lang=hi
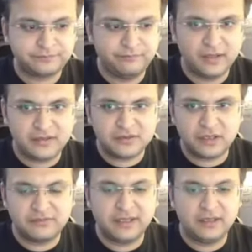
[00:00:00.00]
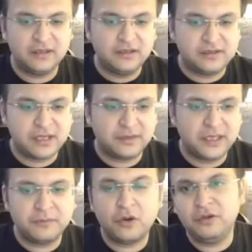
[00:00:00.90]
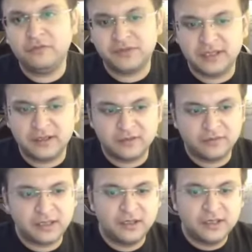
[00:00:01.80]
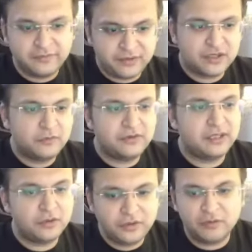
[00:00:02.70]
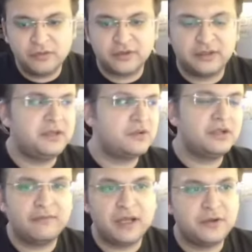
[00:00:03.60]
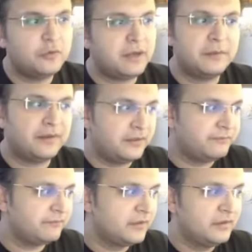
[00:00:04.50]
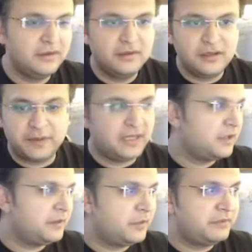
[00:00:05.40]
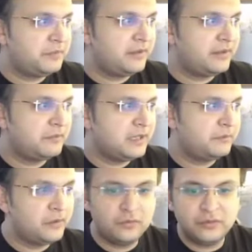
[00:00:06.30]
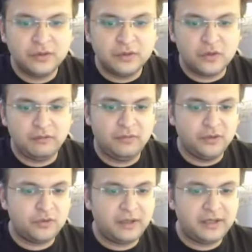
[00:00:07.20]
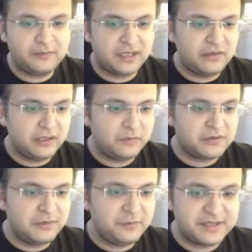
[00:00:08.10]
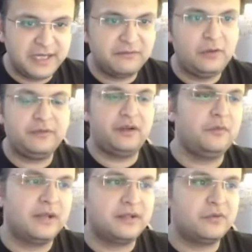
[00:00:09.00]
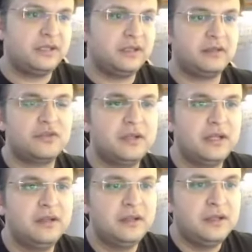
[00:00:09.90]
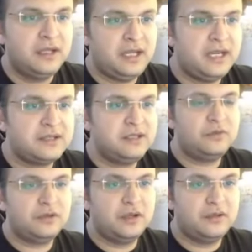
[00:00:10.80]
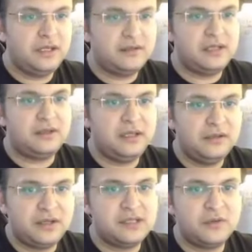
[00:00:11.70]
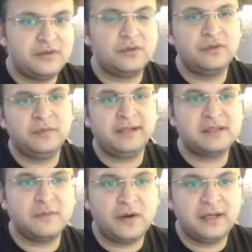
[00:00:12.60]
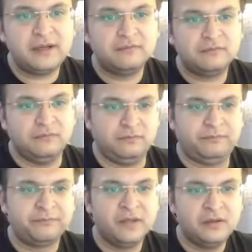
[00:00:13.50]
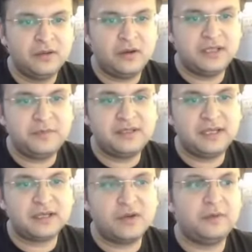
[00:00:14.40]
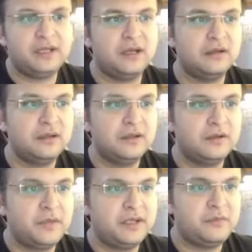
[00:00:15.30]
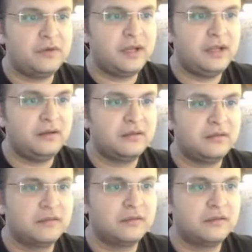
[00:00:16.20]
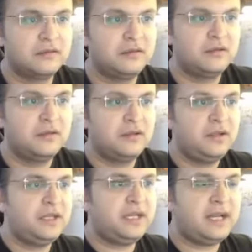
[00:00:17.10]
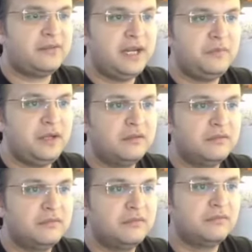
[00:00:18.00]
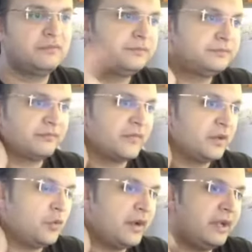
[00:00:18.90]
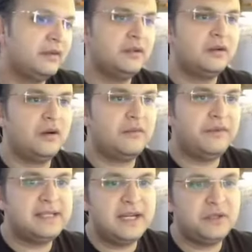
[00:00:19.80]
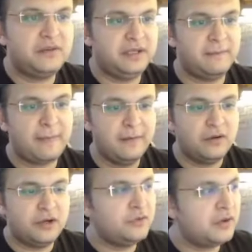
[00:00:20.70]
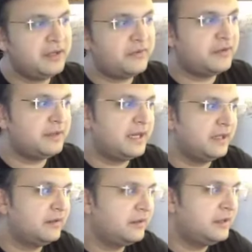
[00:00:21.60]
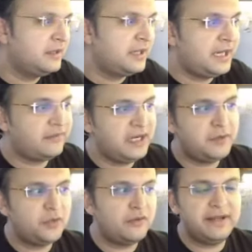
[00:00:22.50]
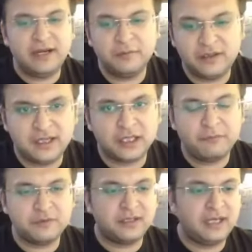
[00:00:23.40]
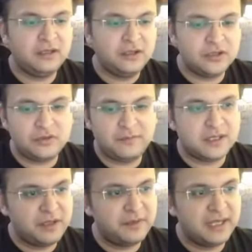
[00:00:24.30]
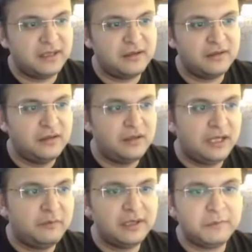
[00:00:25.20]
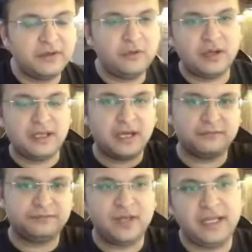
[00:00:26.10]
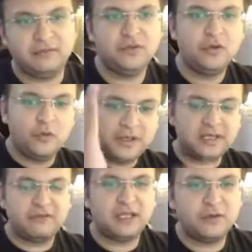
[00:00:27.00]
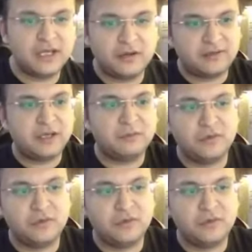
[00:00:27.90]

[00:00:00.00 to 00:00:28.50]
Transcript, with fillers: एस एक्स और एस वाई की इसका मतलब आप नॉन यूनिफॉर्म स्केलिंग कर रहे हो है ना डिफरेंशियल बोल सकते हैं नॉन यूनिफॉर्म बोल सकते हैं बेस्ड ऑन द रिक्वायरमेंट जो भी आपके पास है अब अगेन अगर मैं एक बहुत सिंपल सा एग्जांपल यहां पर लूं ओके तो कोऑर्डिनेट्स मेरे ख्याल से लगभग सेम है बट स्केलिंग वैल्यू डिफरेंट बोल रहा है जैसे देखिएगा कि क्वेश्चन है ए है 0 3 3 3 3 0 एंड 0 मेरे ख्याल से सेम कोऑर्डिनेट है ओरिजिन पे इसी तरह का स्क्वायर बनेगा बट ये बोल रहा है कि एक्स साइड में टू है और वाई साइड में थ्री है और न्यू कोऑर्डिनेट सिस्टम क्या आएंगे एक्स साइड में टू है वाई साइड में थ्री है तो आप मुझे बताएं जो इमेज हमने बनाया था लगभग लगभग वही होगा या अगेन ऊपर की तरफ ज्यादा हो जाएगा और एक्स में कम होगा